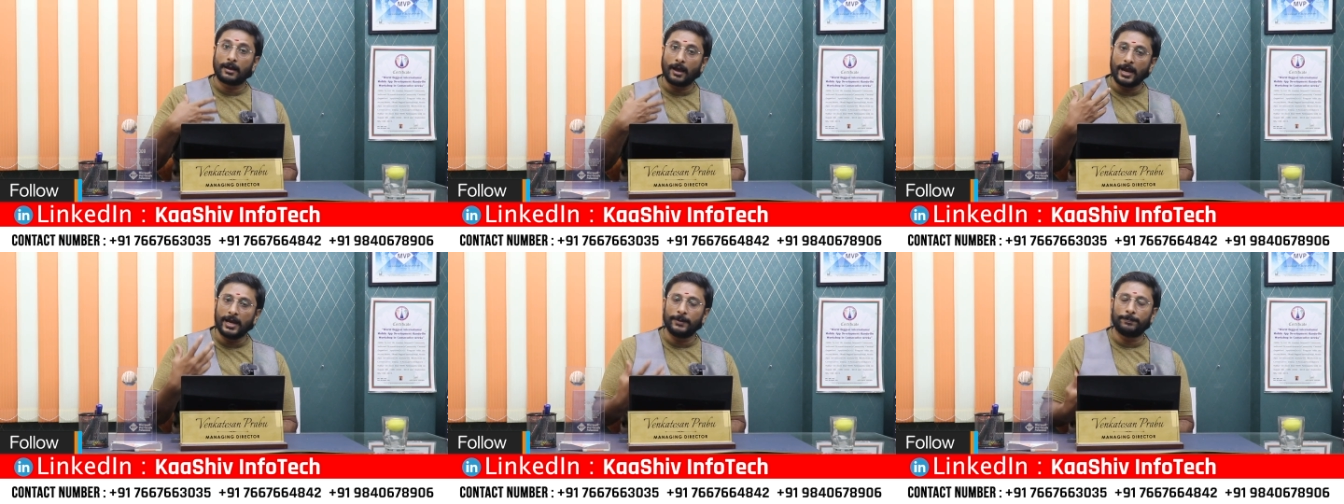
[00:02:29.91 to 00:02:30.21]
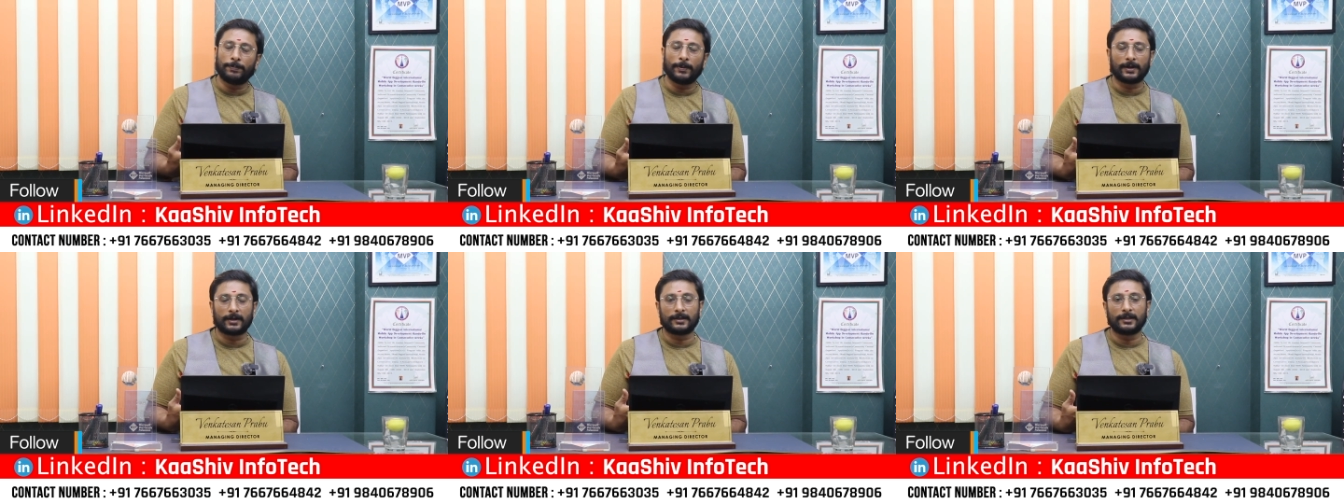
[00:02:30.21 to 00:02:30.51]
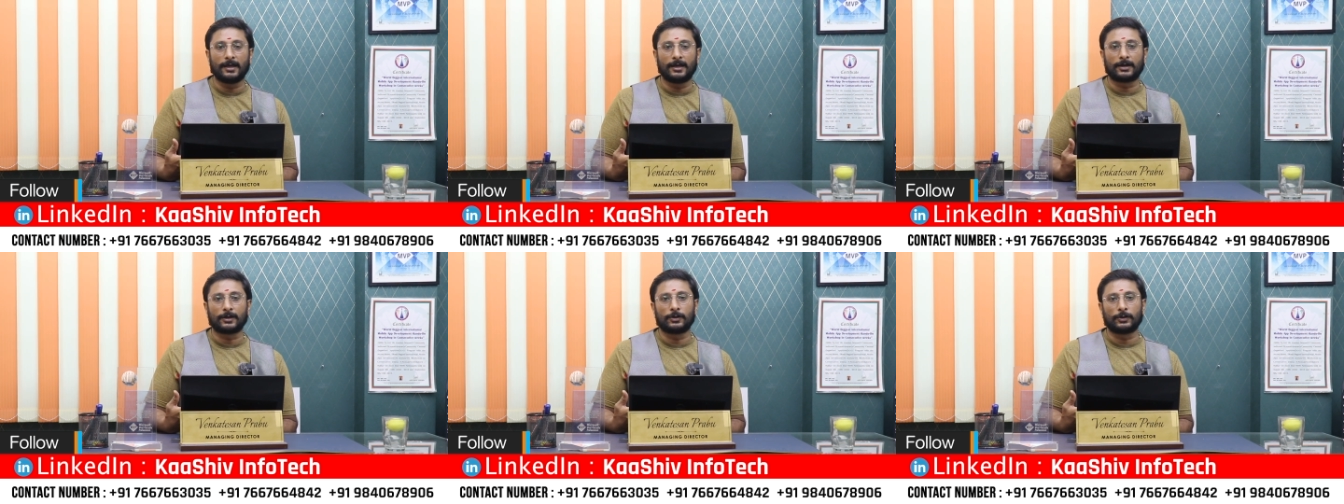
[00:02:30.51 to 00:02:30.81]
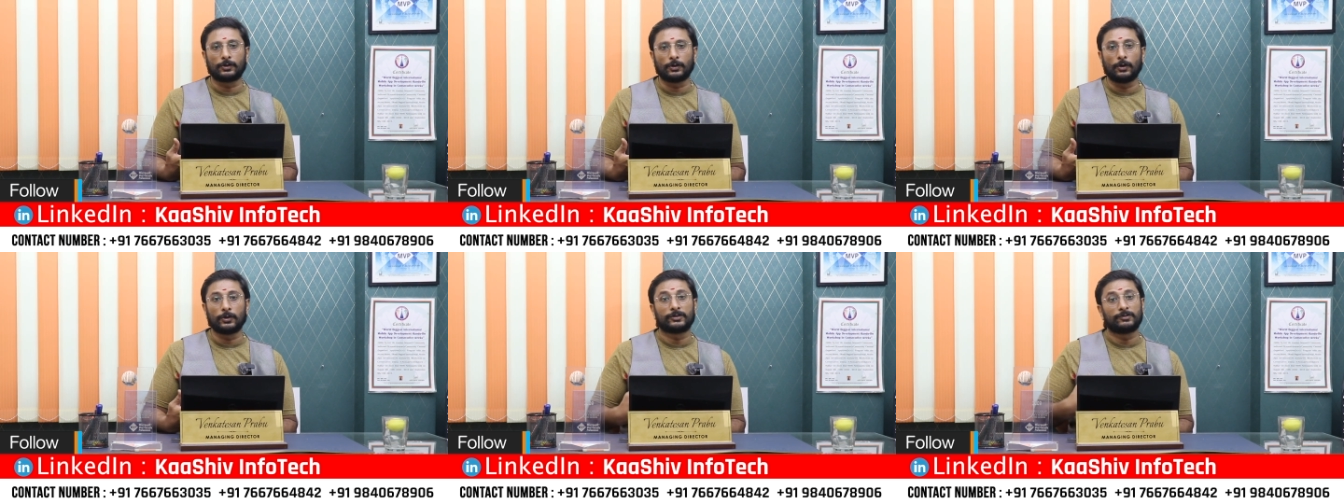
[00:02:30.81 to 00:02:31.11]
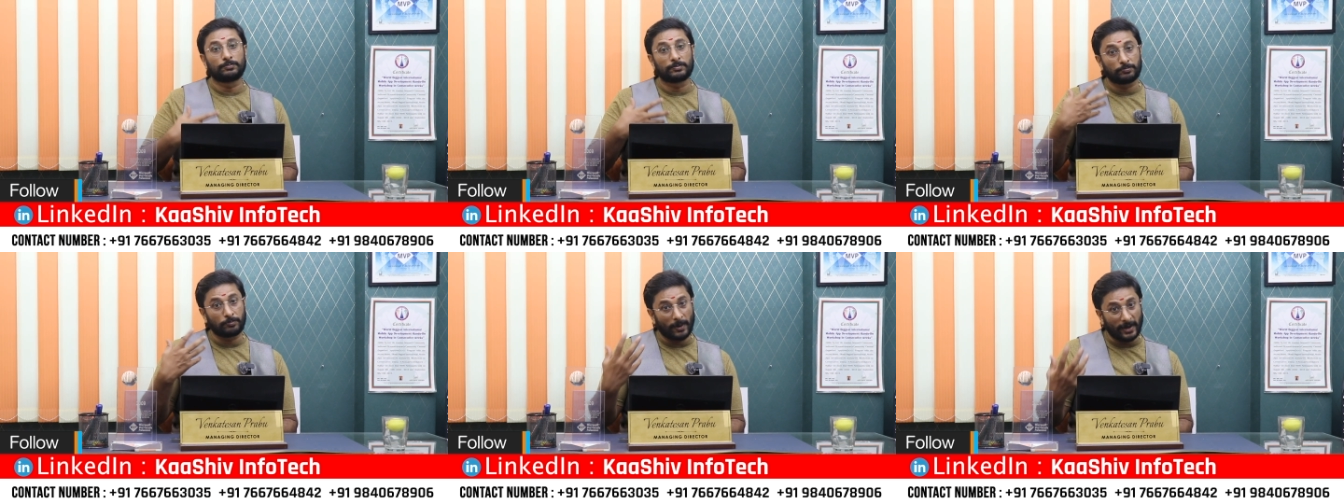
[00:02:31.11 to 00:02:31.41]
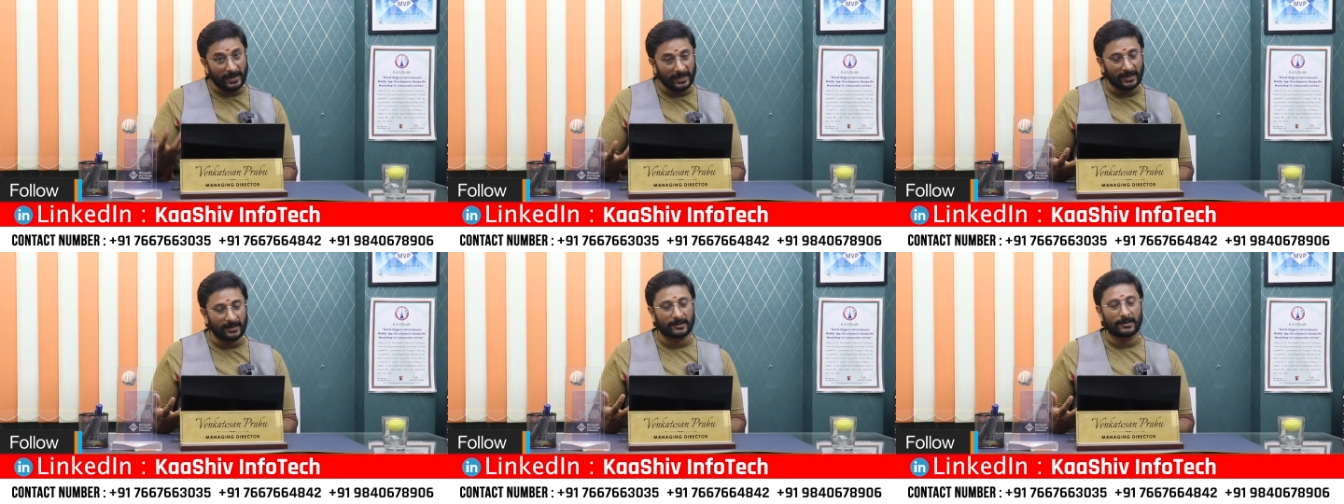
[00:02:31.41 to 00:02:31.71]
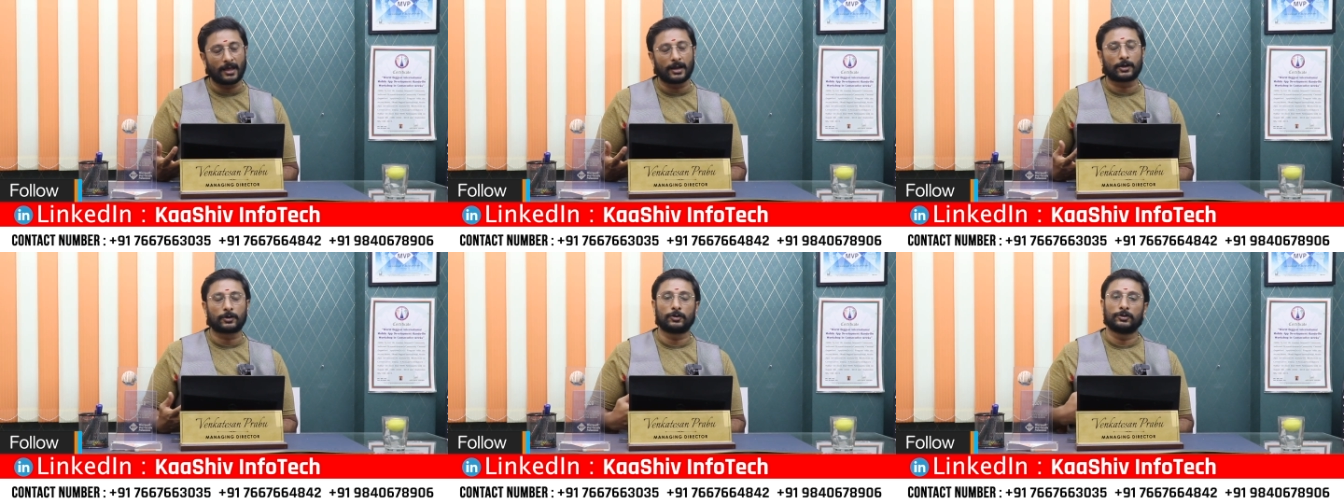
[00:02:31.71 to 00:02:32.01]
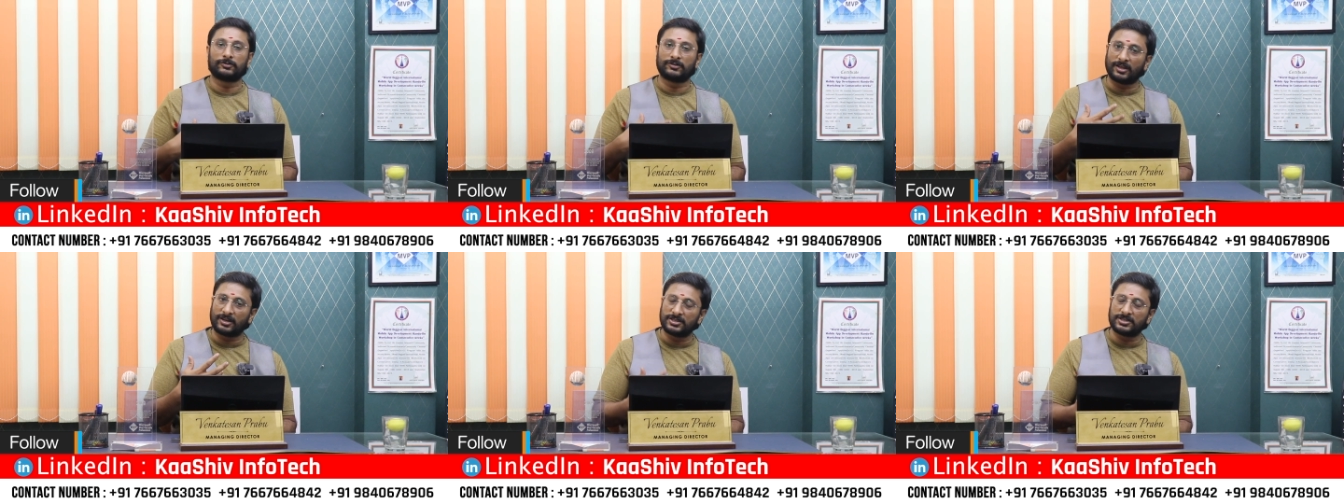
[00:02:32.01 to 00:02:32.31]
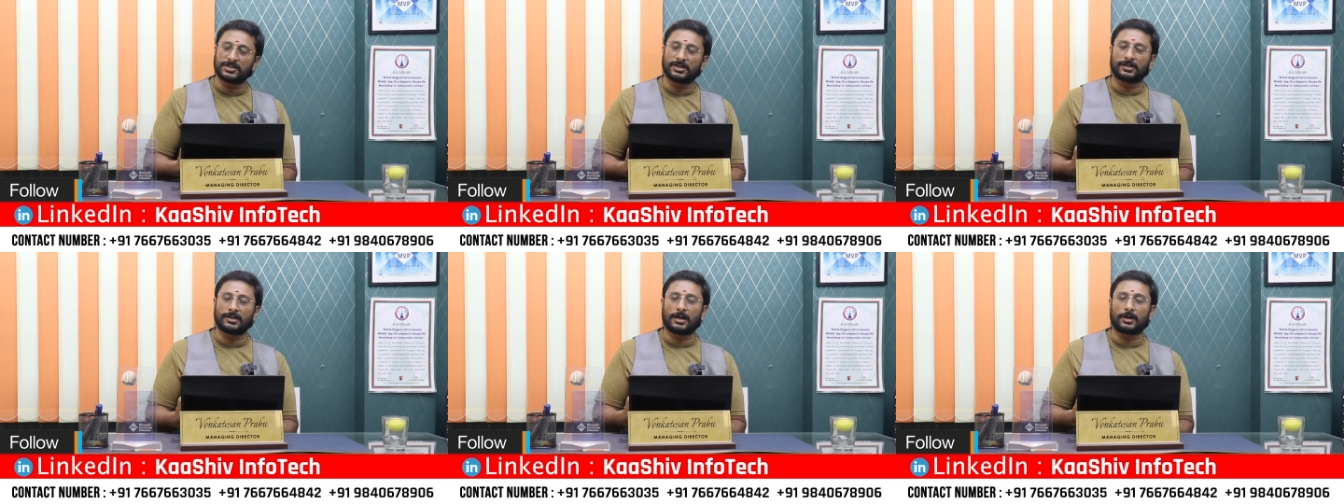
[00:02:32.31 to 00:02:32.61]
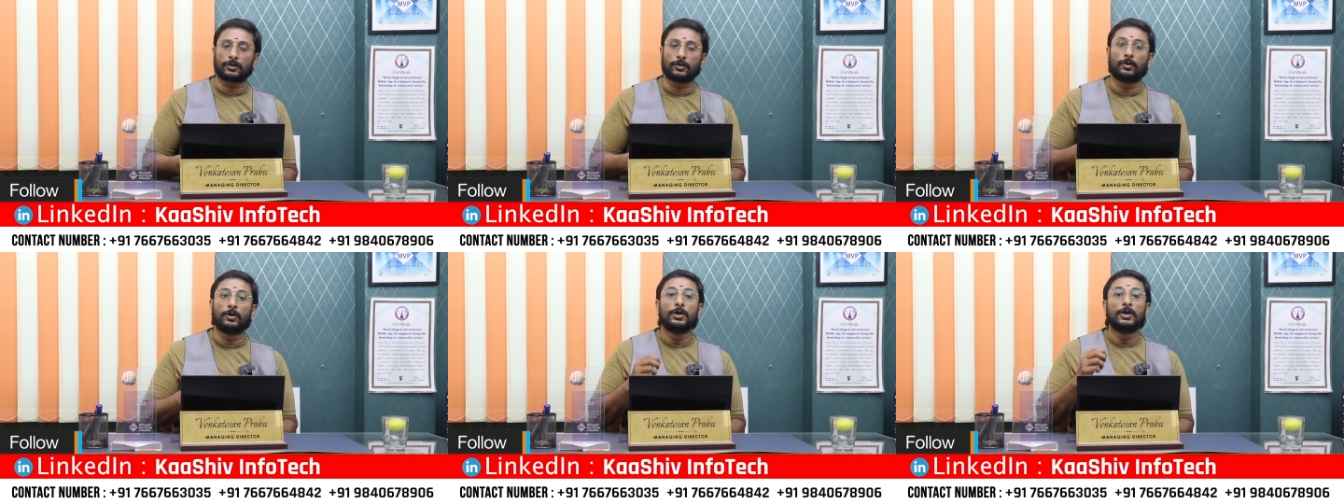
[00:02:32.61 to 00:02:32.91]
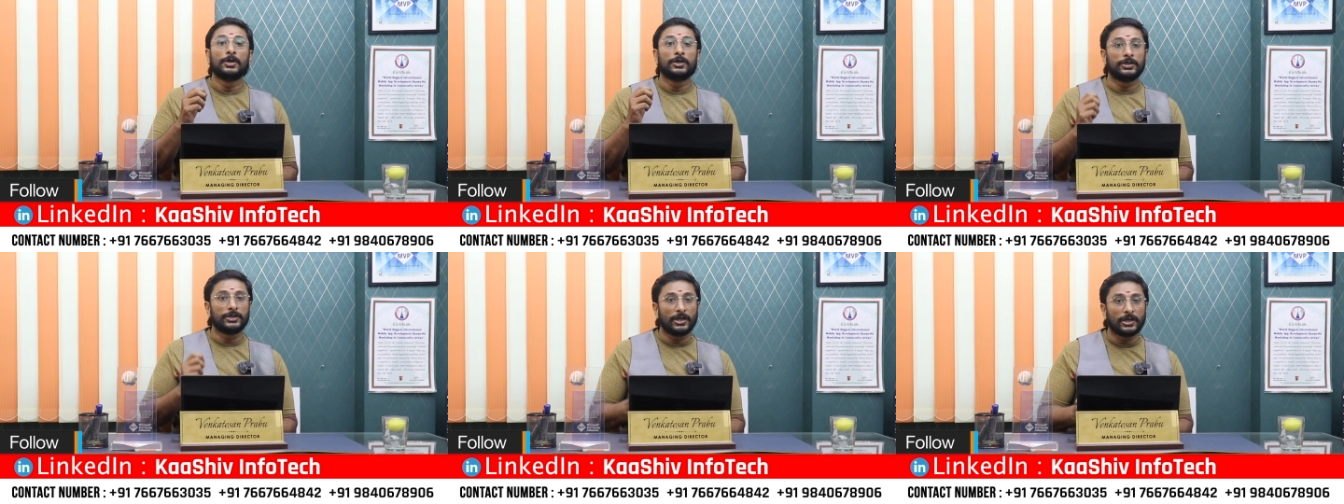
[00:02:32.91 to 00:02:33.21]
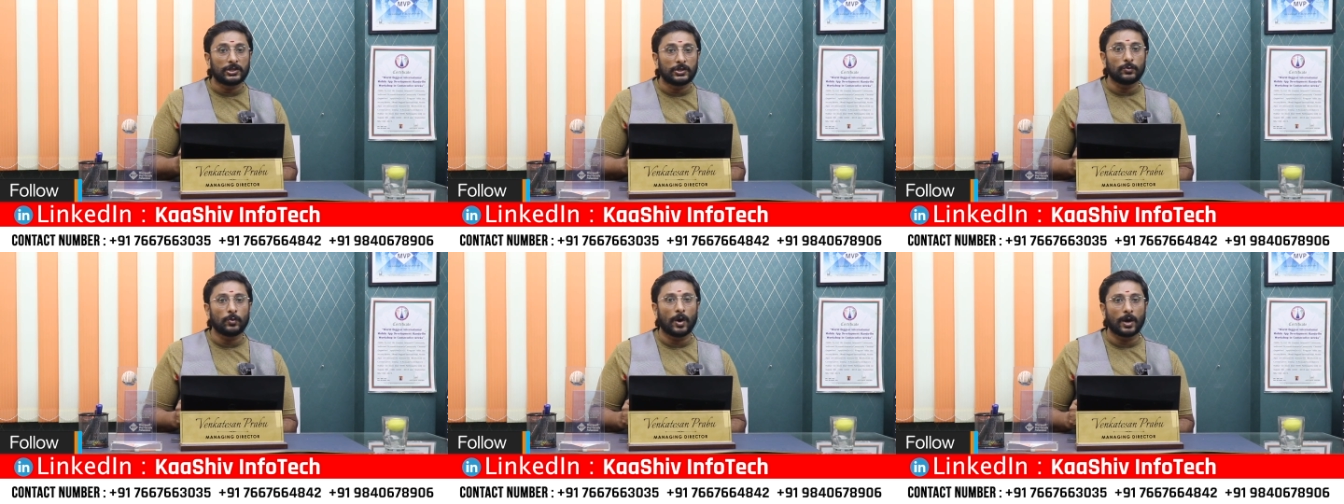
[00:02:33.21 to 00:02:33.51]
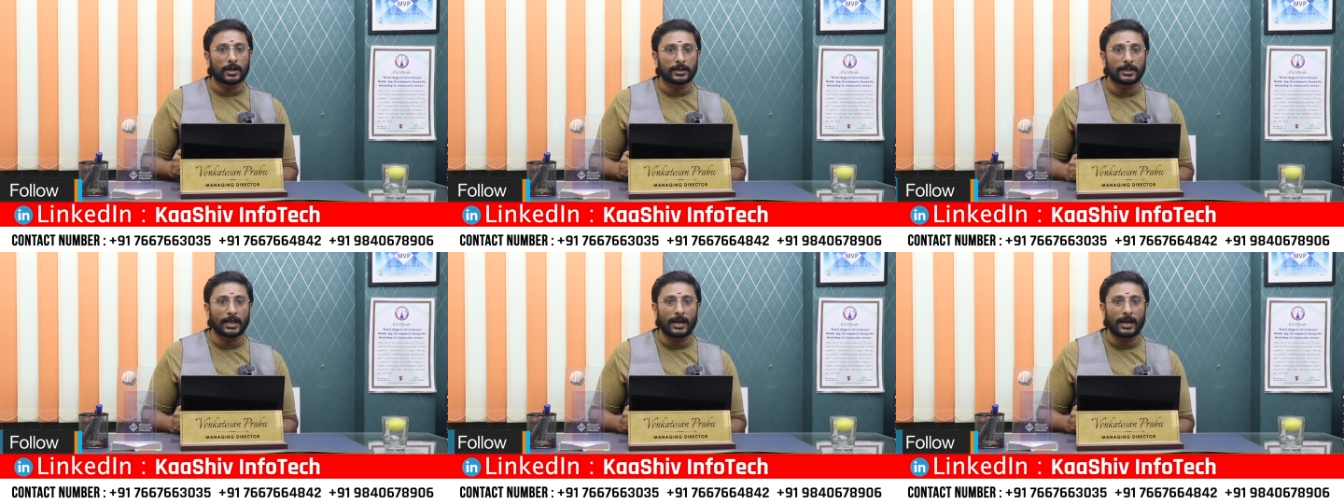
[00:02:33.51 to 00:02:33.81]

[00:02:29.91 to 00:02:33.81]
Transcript: கைட் பண்ணுறதா இருக்கட்டும் படிக்கிறதா இருக்கட்டும் தெரிஞ்சுக்கிறதா இருக்கட்டும் எதுவாக